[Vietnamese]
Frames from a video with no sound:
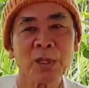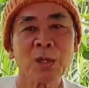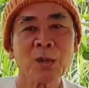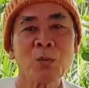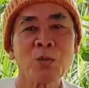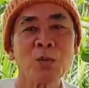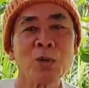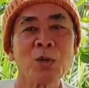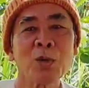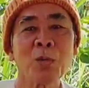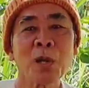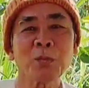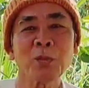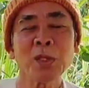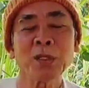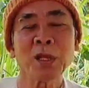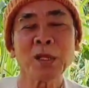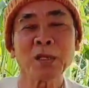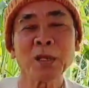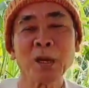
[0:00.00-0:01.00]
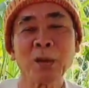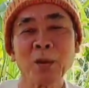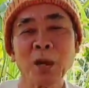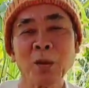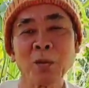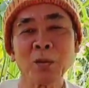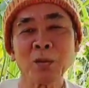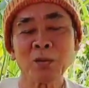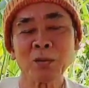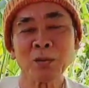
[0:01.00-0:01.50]
cái cúng có mắc miếng thịt nào
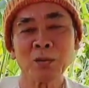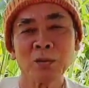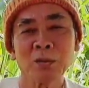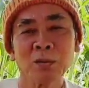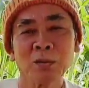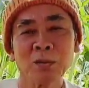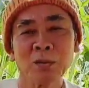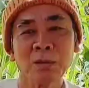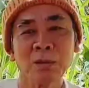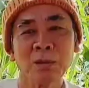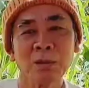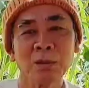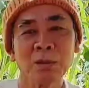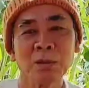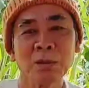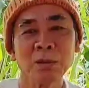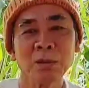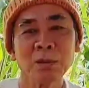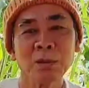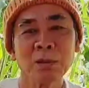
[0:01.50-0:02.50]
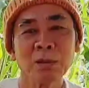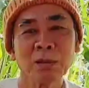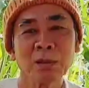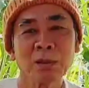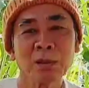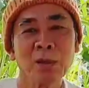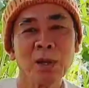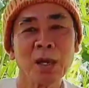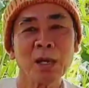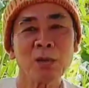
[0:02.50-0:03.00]
đâu
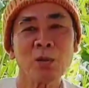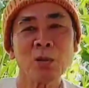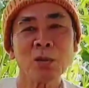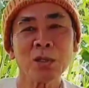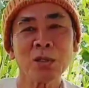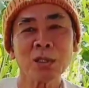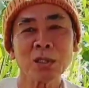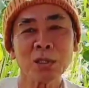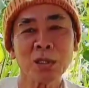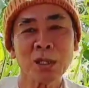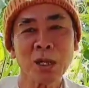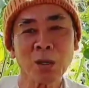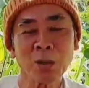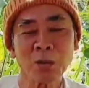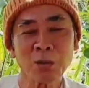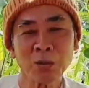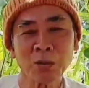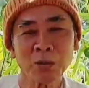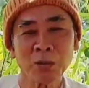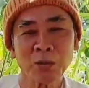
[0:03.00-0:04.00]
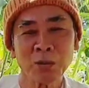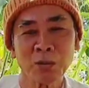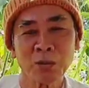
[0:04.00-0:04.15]
có ăn uống được gì đâu